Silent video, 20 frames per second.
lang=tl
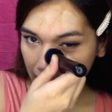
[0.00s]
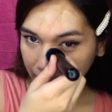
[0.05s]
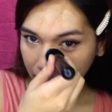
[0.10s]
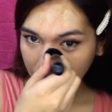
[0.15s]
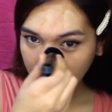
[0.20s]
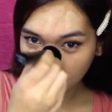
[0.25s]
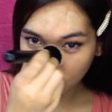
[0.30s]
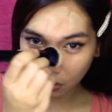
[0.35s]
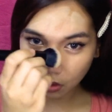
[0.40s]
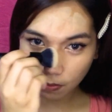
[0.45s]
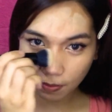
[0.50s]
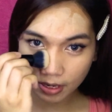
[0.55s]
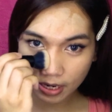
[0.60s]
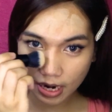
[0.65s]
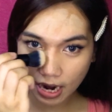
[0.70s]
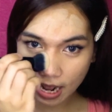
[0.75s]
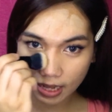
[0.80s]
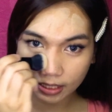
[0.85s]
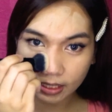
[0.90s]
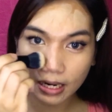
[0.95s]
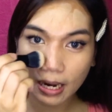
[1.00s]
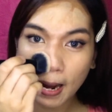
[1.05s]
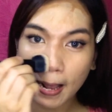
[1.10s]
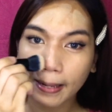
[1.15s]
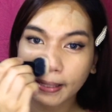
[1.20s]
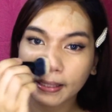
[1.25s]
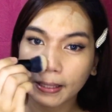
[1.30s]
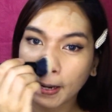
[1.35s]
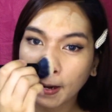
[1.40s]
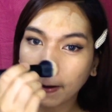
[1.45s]
gusto naman natin
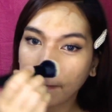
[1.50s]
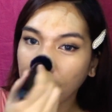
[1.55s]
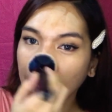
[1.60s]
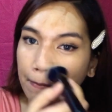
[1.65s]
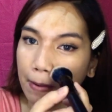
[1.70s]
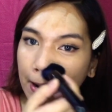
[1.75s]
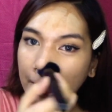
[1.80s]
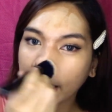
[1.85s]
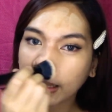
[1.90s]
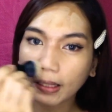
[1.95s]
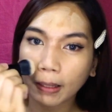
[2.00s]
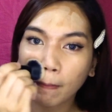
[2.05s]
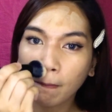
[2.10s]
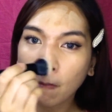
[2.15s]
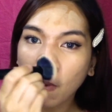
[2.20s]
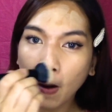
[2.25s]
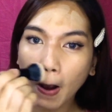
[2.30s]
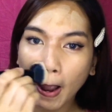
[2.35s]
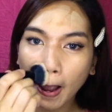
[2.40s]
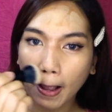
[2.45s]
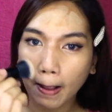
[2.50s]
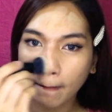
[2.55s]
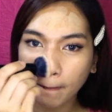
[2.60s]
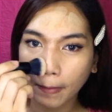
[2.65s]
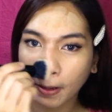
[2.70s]
lahat eh mabanat ang mukha